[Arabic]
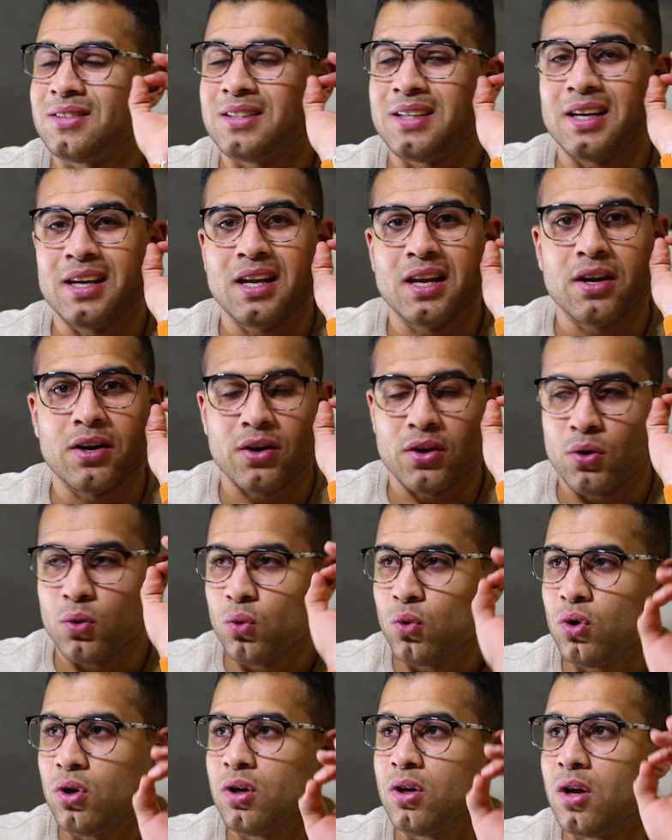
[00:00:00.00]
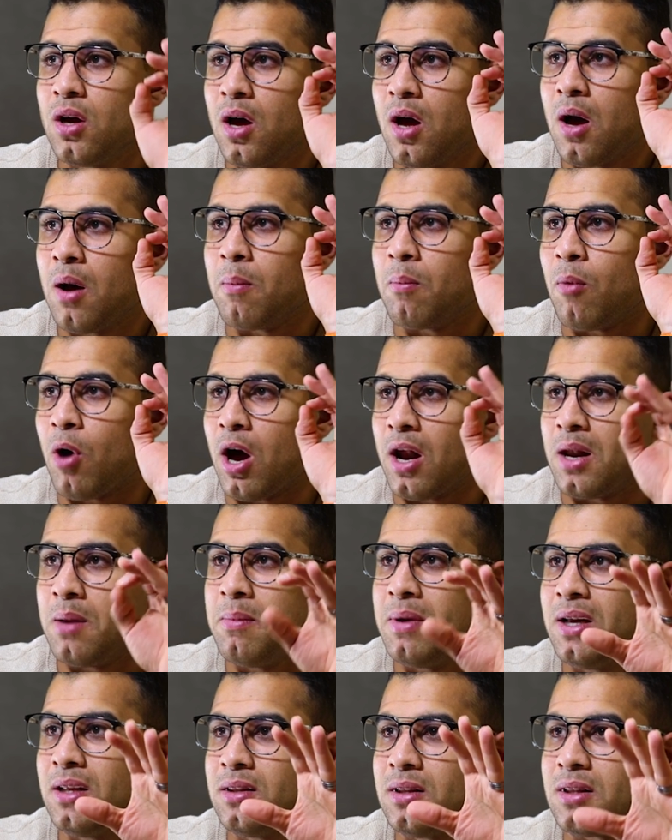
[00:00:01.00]
تريليون
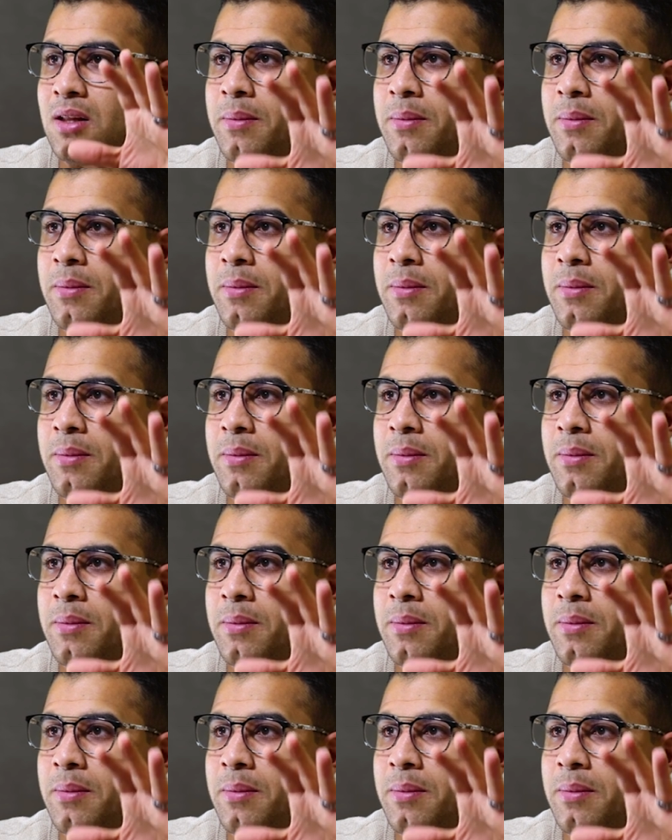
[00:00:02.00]
معلمه